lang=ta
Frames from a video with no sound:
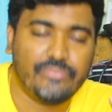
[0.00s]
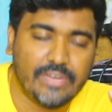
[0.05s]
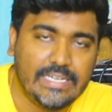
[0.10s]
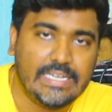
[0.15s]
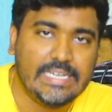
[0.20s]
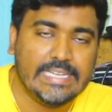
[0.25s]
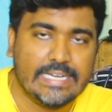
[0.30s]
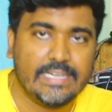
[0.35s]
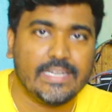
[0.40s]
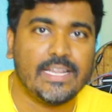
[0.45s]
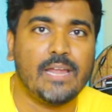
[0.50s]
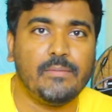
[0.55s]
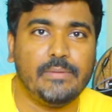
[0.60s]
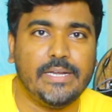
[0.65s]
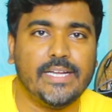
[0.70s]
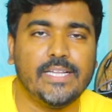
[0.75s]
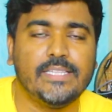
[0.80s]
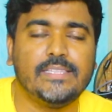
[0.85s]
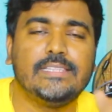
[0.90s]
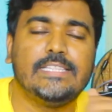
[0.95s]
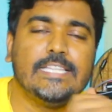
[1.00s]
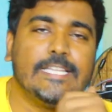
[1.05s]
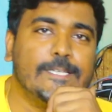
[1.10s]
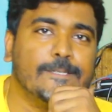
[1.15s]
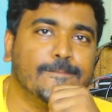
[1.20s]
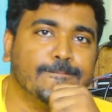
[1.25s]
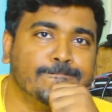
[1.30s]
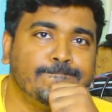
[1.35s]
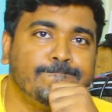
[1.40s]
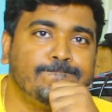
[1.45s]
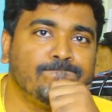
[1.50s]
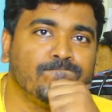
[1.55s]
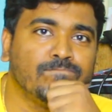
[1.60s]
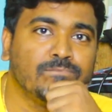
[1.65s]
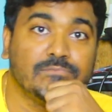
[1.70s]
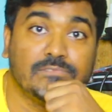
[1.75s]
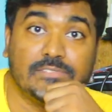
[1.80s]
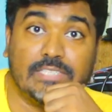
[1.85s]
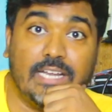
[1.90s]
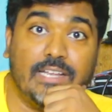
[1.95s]
எஃபெக்ட் என்ன அப்படின்னே தெரியும்
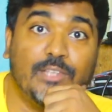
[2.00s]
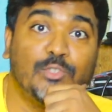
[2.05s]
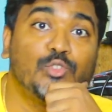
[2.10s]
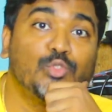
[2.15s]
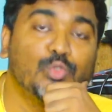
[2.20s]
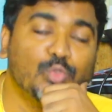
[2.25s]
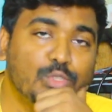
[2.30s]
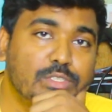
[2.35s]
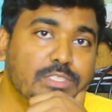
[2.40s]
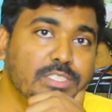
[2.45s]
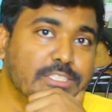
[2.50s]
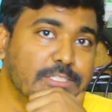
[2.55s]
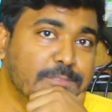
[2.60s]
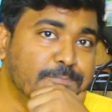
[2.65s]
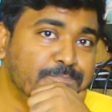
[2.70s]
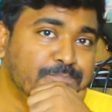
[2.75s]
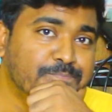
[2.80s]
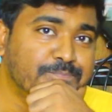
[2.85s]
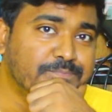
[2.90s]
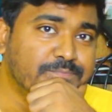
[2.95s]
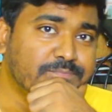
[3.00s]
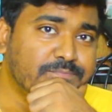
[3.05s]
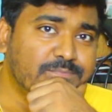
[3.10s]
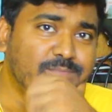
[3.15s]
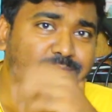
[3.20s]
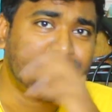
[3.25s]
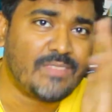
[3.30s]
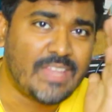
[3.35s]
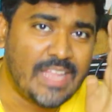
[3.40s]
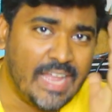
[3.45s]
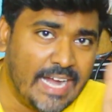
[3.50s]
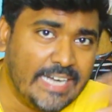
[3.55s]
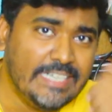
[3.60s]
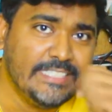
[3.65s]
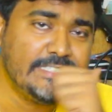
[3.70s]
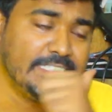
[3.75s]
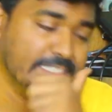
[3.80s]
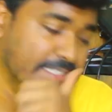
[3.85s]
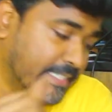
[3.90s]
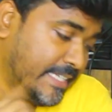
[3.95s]
தலை சுற்றுது
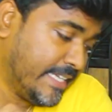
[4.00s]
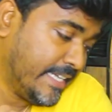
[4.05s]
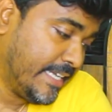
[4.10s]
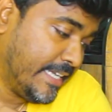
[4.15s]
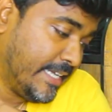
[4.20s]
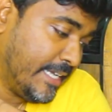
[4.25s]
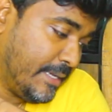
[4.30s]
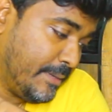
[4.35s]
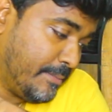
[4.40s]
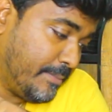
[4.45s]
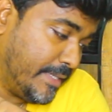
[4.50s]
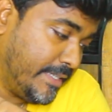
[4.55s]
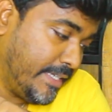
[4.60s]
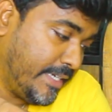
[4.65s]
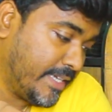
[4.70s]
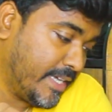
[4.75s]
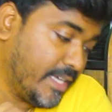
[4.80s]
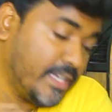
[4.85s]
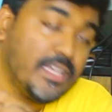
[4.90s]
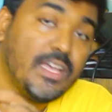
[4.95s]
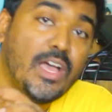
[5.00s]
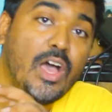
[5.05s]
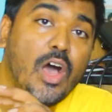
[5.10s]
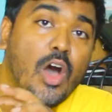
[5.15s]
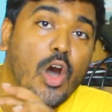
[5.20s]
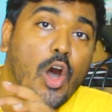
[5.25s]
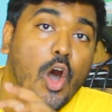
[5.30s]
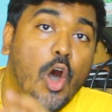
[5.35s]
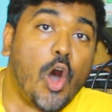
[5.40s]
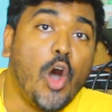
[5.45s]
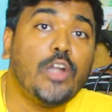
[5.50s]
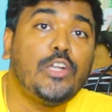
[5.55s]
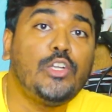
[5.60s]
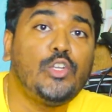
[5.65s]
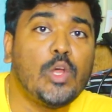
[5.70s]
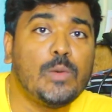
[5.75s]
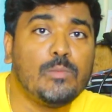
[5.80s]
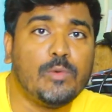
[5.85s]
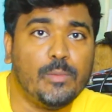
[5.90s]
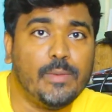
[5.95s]
அடுத்து பார்த்திங்கன்னா
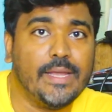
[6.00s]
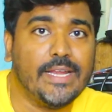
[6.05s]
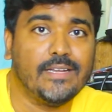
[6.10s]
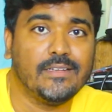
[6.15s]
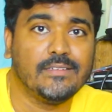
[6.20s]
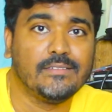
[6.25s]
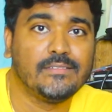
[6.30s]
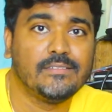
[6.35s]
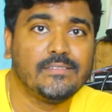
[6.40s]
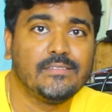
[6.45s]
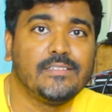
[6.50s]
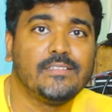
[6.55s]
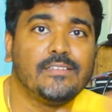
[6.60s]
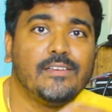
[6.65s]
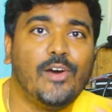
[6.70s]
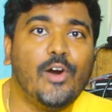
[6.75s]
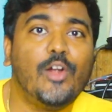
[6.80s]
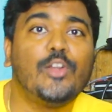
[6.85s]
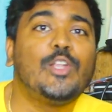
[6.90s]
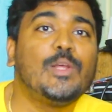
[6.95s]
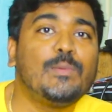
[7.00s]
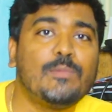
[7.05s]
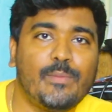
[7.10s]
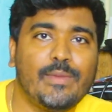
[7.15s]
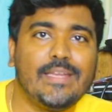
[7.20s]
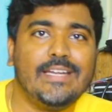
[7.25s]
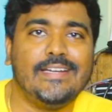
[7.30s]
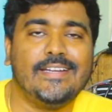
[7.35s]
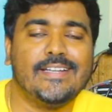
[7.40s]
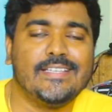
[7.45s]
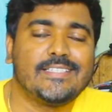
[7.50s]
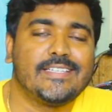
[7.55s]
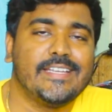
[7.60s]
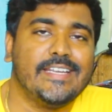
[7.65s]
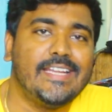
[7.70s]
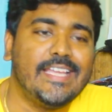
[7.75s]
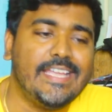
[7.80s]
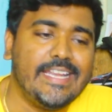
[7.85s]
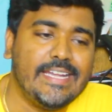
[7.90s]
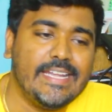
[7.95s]
ஆட்டோமொபைல் ஆட்டோமொபைல்
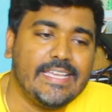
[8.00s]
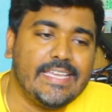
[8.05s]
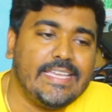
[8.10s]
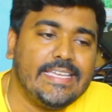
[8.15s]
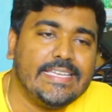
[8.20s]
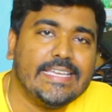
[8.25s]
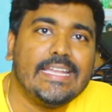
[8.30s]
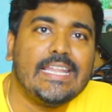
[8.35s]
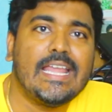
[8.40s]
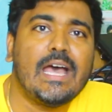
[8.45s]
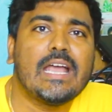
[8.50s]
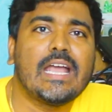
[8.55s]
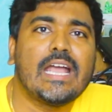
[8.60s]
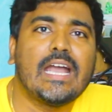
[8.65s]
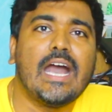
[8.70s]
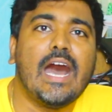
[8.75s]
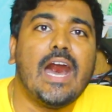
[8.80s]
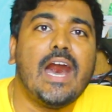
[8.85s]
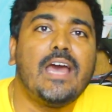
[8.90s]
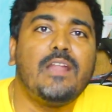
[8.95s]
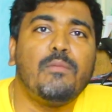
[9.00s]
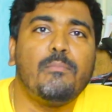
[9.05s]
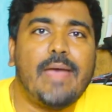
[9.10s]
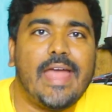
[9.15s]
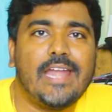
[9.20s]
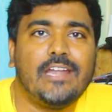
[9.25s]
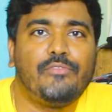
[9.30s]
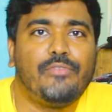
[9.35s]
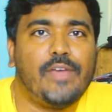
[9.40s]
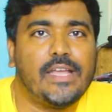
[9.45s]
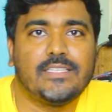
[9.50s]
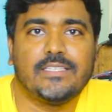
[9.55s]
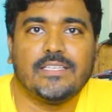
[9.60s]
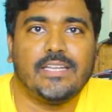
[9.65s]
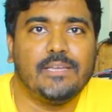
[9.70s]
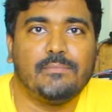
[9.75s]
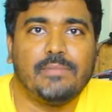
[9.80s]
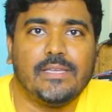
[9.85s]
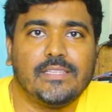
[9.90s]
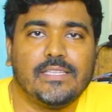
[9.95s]
இண்டஸ்ட்ரியில் இன்றைக்கி எல்லா கார்
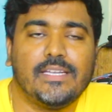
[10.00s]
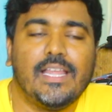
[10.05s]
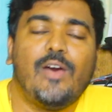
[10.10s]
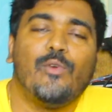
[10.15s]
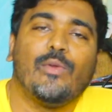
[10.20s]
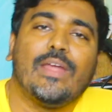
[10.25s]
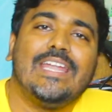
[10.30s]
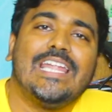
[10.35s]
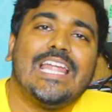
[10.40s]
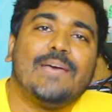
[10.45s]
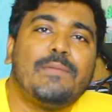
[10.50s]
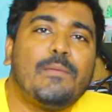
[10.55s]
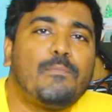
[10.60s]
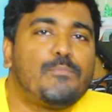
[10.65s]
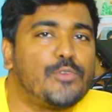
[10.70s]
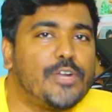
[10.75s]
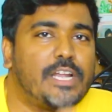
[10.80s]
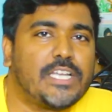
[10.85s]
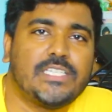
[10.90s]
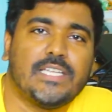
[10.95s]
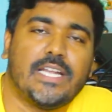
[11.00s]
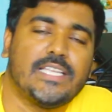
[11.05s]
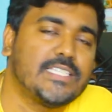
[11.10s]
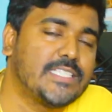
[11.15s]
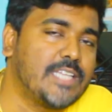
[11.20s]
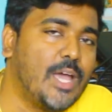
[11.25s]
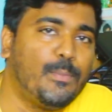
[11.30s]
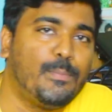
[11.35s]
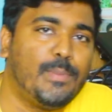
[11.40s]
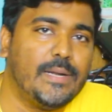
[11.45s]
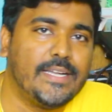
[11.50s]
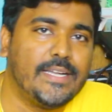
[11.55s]
மேனுஃபேக்சரிங் பார்த்திங்களா அவங்க எல்லாமே ப்ரொடக்ஷனை ஸ்டாப்